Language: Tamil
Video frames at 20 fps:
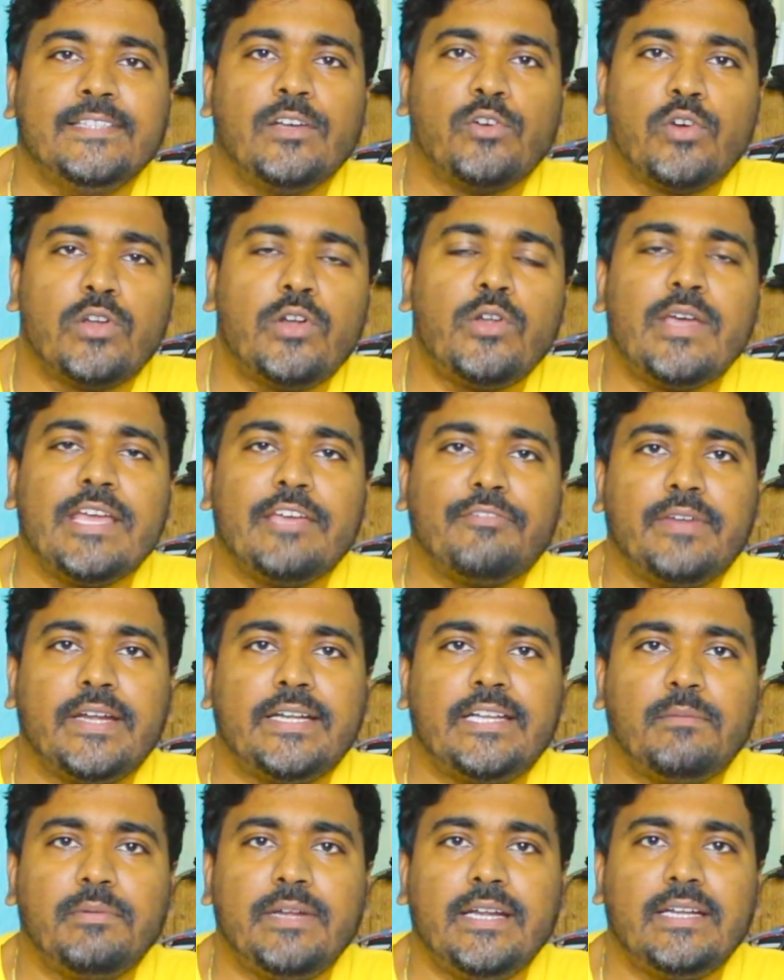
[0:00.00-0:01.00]
இந்த கொரோனா
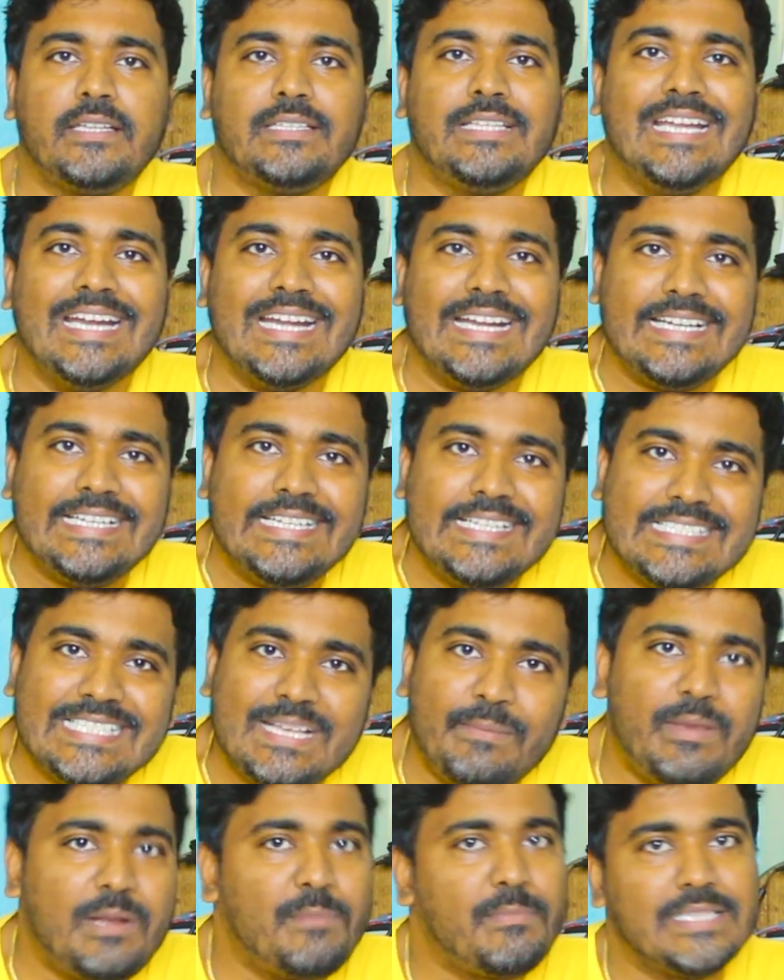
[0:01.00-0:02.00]
எஃபெக்ட் அப்படின்றது
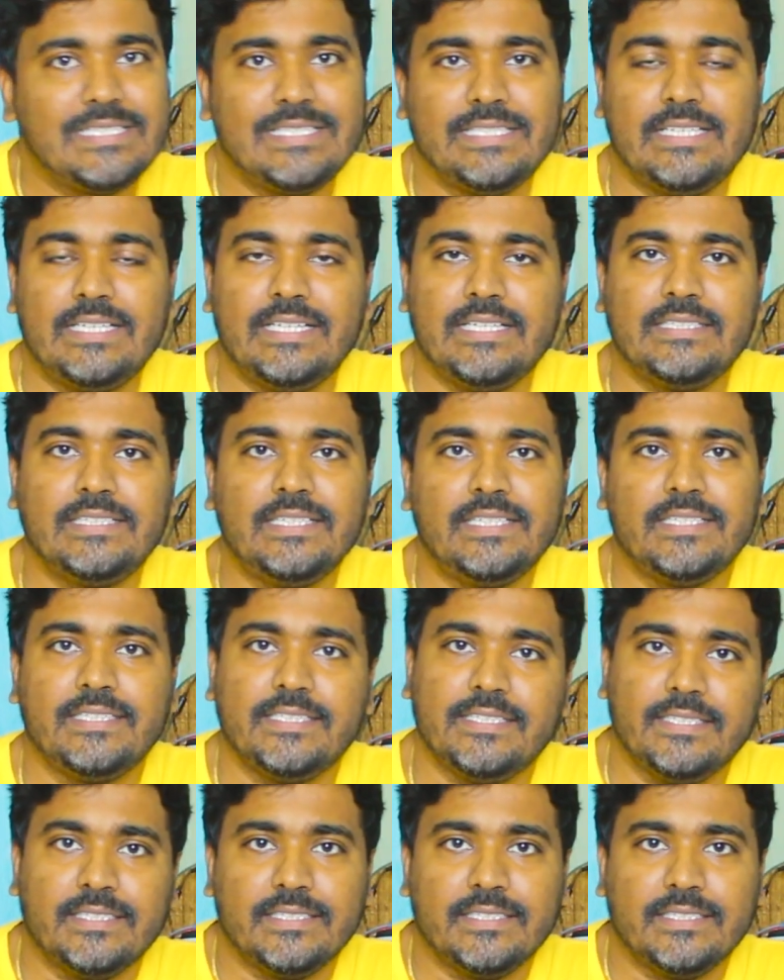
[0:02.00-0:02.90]
டிசம்பர் மாதத்துலேருந்து